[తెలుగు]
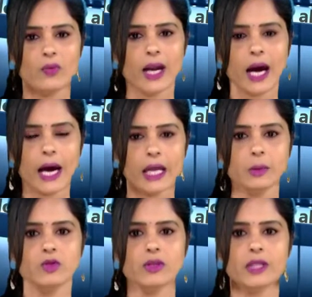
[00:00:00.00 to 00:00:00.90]
వేల
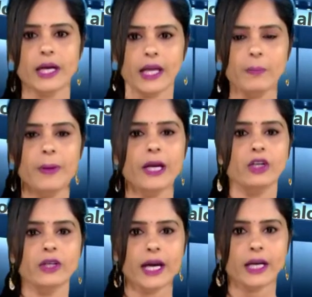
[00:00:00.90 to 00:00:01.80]
ఎనిమిది వందల డెబ్బై
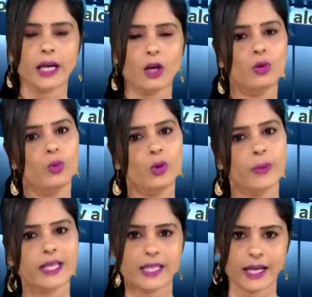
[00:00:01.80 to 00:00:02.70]
రెండు ఎకరాలు
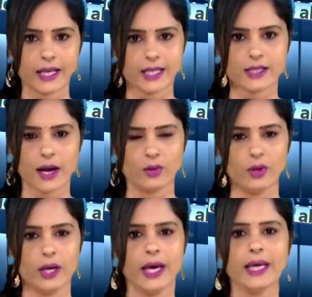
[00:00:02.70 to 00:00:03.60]
భూమిని సేకరిస్తారు
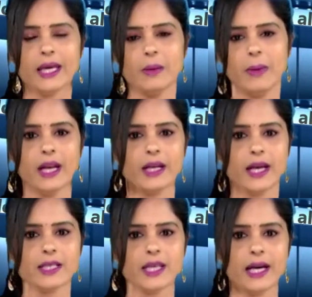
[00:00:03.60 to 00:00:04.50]
ఈ
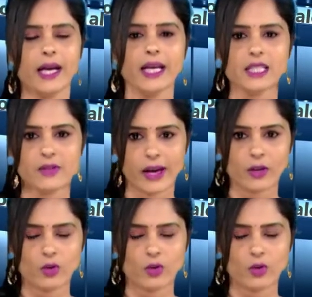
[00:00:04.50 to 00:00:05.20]
మల్లన్న సాగర్ రిజర్వాయర్